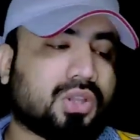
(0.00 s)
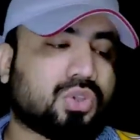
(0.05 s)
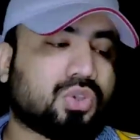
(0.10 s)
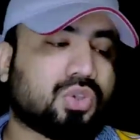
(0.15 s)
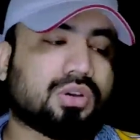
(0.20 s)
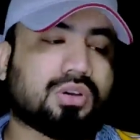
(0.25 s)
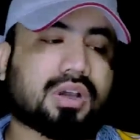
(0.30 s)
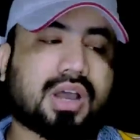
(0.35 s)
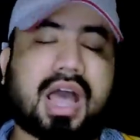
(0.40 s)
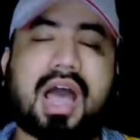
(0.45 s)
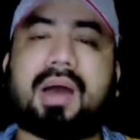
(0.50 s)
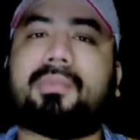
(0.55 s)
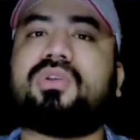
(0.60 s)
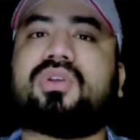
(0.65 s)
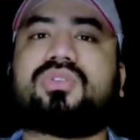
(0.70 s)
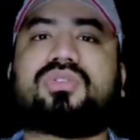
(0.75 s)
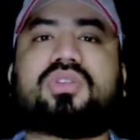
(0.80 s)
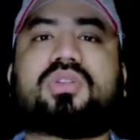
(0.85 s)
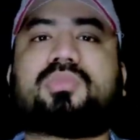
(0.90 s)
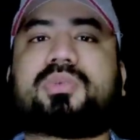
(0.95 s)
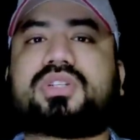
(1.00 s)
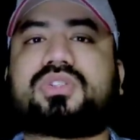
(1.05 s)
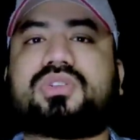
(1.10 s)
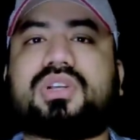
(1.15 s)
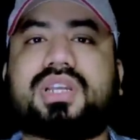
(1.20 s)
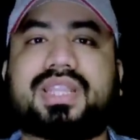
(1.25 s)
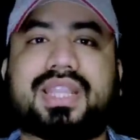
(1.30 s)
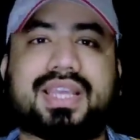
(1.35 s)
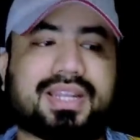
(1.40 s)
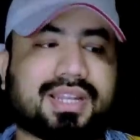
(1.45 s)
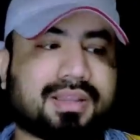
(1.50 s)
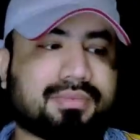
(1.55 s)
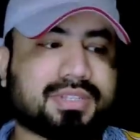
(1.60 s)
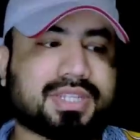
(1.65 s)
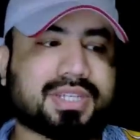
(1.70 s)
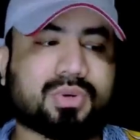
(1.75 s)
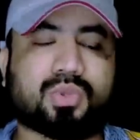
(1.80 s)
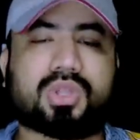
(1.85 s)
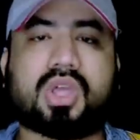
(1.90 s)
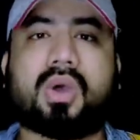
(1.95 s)
তো আমি অন্তত পার্সোনালি দেখলাম যে
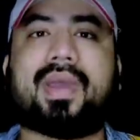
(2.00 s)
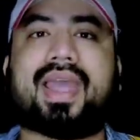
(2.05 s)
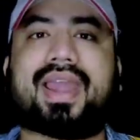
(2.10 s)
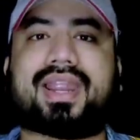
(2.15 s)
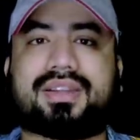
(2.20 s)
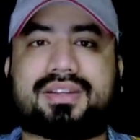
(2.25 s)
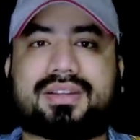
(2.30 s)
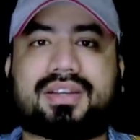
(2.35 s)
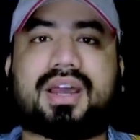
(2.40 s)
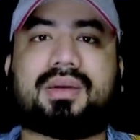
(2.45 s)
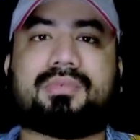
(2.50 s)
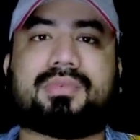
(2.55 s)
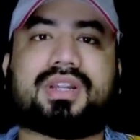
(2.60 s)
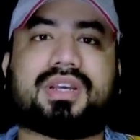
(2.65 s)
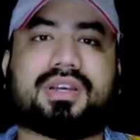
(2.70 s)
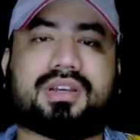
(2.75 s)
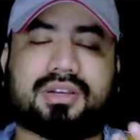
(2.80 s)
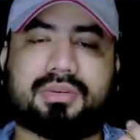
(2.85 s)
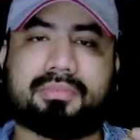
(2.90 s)
কোথাও একটা আমরা